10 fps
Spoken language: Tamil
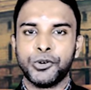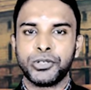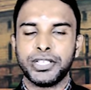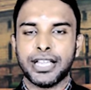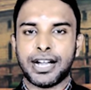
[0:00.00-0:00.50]

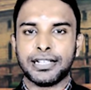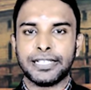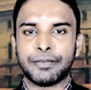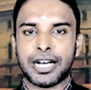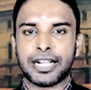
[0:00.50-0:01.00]
முக்கிய
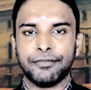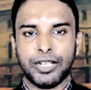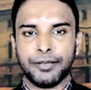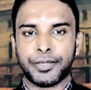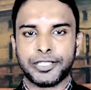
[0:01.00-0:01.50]
அங்கமாக
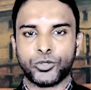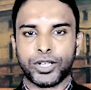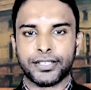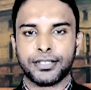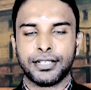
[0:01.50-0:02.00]

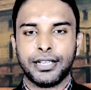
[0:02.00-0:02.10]
வெளிப்பட்டுள்ளது